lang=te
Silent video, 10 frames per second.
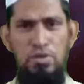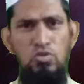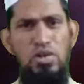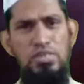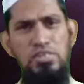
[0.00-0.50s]
మరి
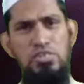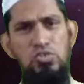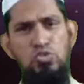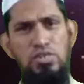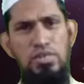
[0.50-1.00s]
మరొక
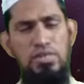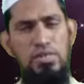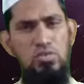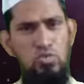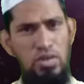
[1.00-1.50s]
హదీస్ని
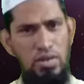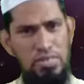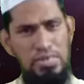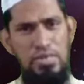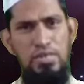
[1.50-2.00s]
చూసినట్లయితే
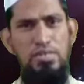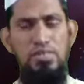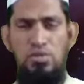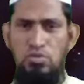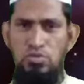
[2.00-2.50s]
సునన్ నసై
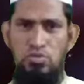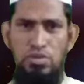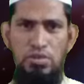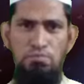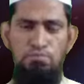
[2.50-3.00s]
హదీస్లో
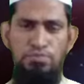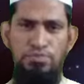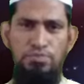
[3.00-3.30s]
వస్తుంది